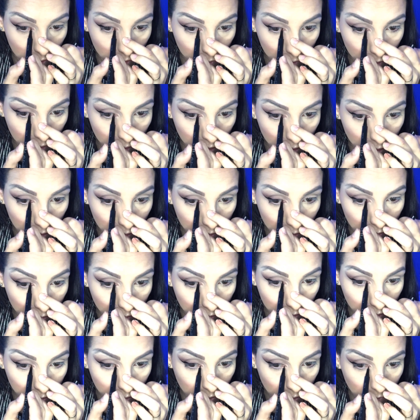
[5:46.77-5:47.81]
Início a
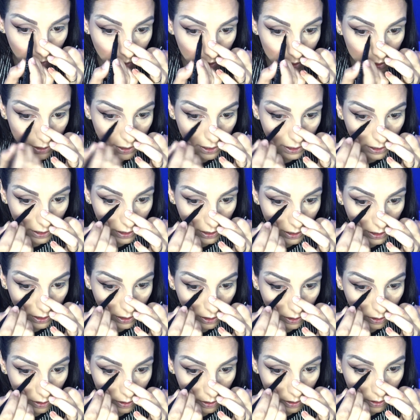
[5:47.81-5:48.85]
gente começa
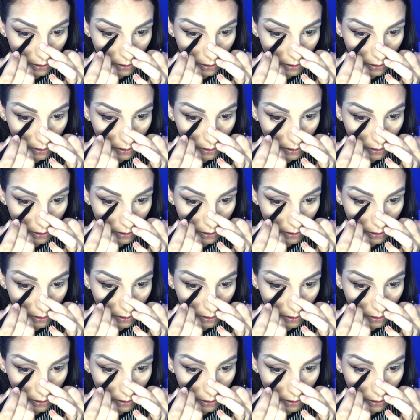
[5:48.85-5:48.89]
daqui.